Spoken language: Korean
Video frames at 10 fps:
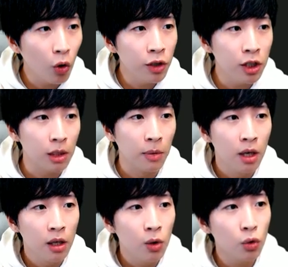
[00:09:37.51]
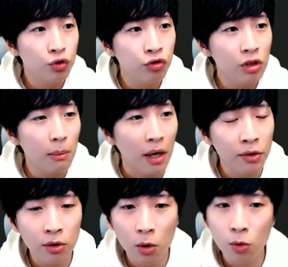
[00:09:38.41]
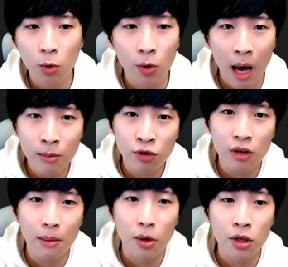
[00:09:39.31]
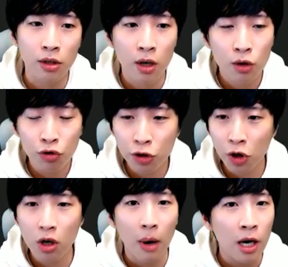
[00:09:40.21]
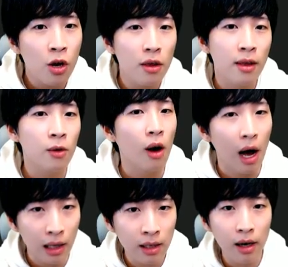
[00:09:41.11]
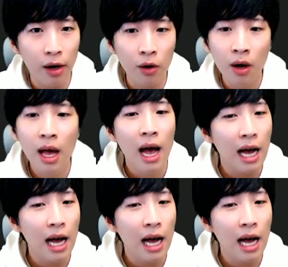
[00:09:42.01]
건희님 이거 누군가 만들어 놓은 함수라면은 출처를 밝혀야 되는 거 아닌가요?